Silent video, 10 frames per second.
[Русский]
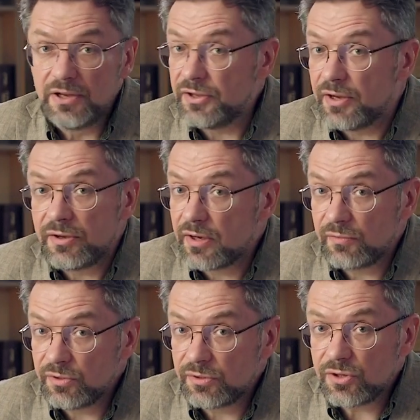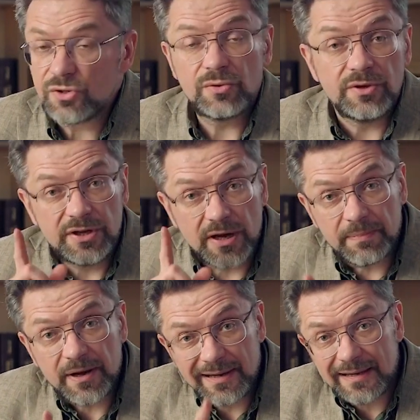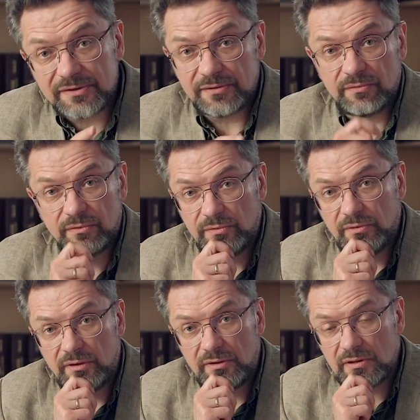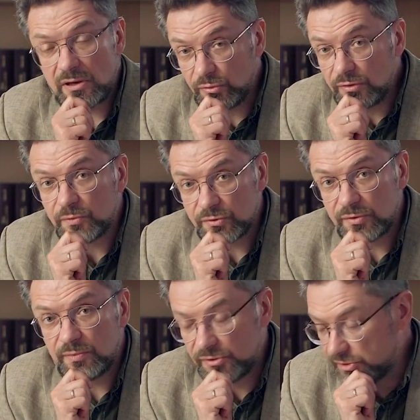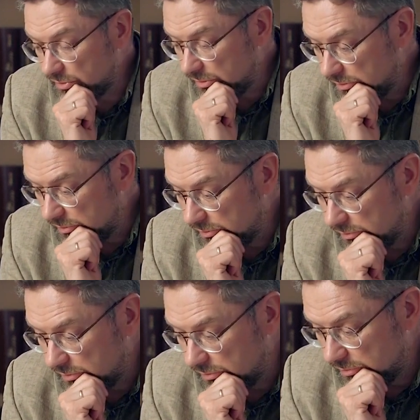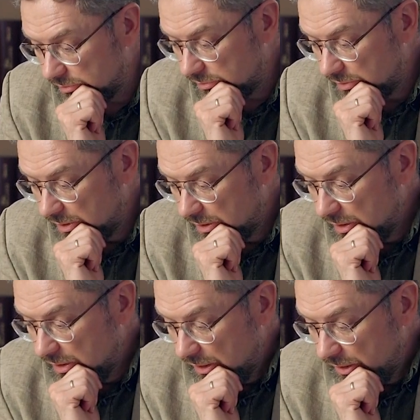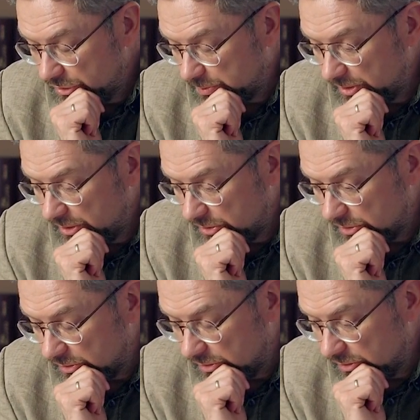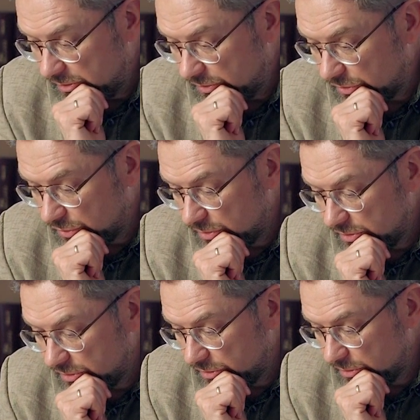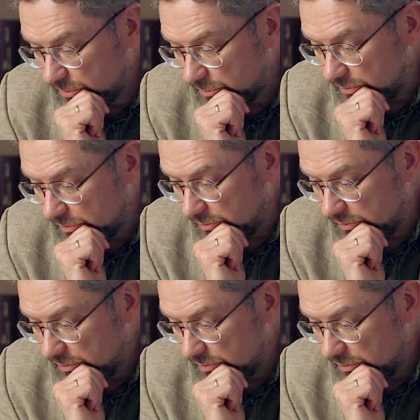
Я никого не тащу. Я показываю, какой может быть цена. И смотрите, э, что делает он.